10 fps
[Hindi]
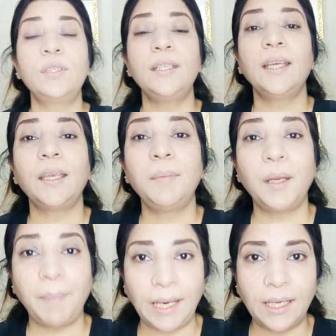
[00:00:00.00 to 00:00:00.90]
जी देखिए
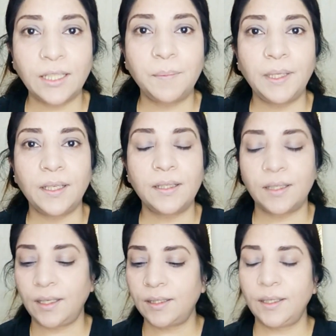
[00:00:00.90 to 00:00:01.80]
मेरा पहला एक्सपीरियंस
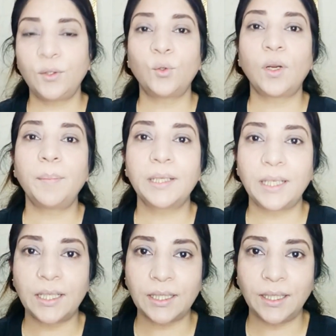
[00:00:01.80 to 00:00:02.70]
है इसलिए थोड़ा
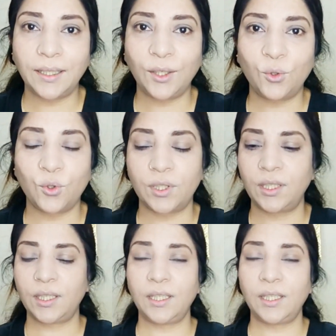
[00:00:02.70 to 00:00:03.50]
बर्दाश्त करने की कोशिश